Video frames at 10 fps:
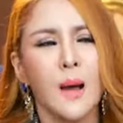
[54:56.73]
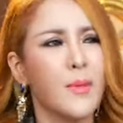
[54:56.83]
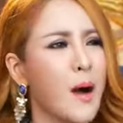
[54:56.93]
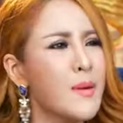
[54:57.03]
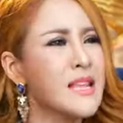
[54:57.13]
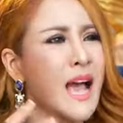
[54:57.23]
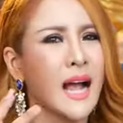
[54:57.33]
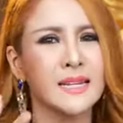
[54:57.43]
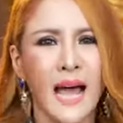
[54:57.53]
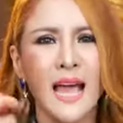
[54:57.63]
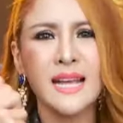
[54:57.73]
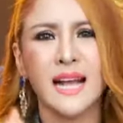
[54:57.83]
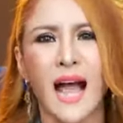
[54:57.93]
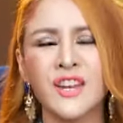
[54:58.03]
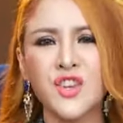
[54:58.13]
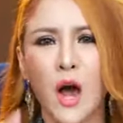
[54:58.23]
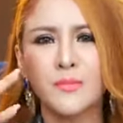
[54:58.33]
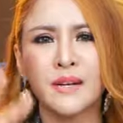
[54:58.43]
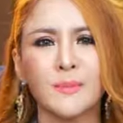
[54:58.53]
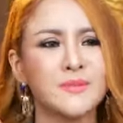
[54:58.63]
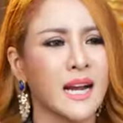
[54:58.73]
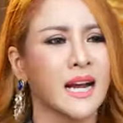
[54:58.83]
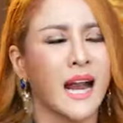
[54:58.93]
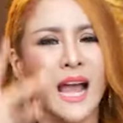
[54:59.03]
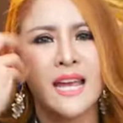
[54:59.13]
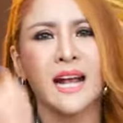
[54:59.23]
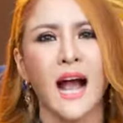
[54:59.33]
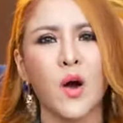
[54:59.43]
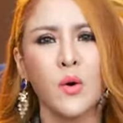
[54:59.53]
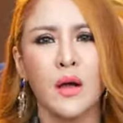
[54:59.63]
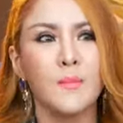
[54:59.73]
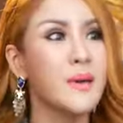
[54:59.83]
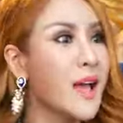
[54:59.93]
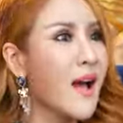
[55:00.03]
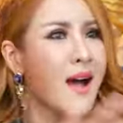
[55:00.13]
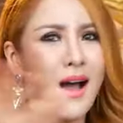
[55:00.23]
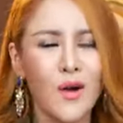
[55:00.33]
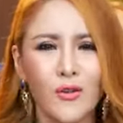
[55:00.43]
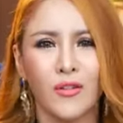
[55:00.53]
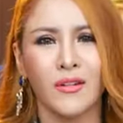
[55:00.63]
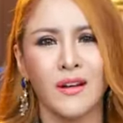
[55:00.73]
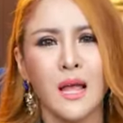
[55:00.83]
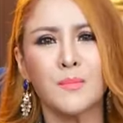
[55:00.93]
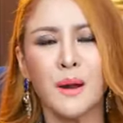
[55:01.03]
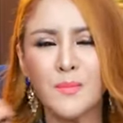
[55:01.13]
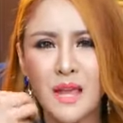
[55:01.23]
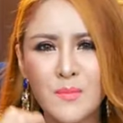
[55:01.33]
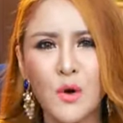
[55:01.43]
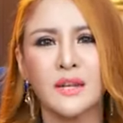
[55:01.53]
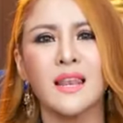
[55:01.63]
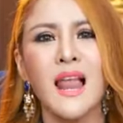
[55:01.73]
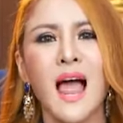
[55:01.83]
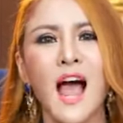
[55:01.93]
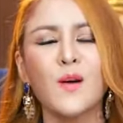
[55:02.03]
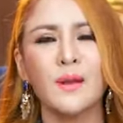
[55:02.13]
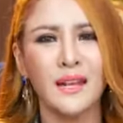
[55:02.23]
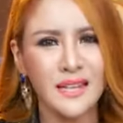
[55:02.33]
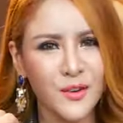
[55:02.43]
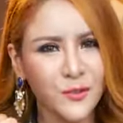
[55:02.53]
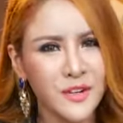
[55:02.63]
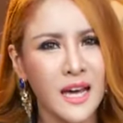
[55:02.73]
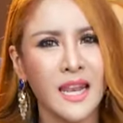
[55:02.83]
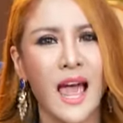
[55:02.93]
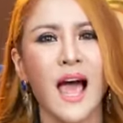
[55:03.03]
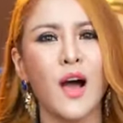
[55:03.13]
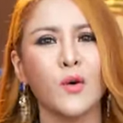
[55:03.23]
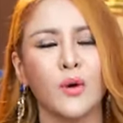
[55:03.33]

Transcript: เพราะมันอยากได้การยอมรับจากใครเขาไม่เอามันมีหมดแล้วมันเหลือเฟือแล้ว